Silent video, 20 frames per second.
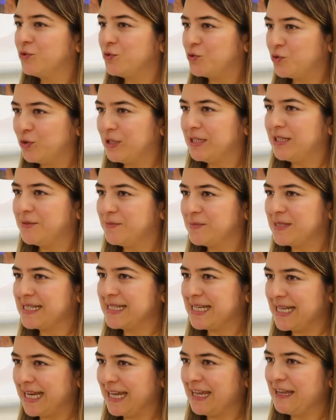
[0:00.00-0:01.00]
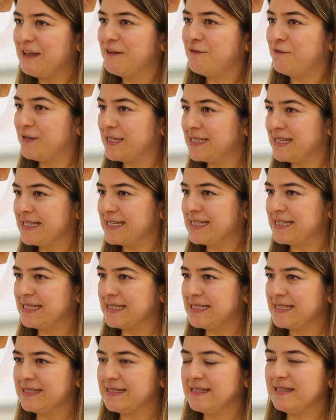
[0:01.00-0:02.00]
doğu turlarımız yine
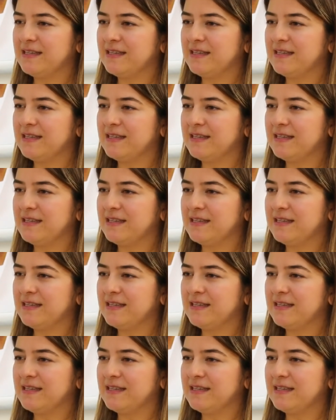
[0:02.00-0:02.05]
vizesiz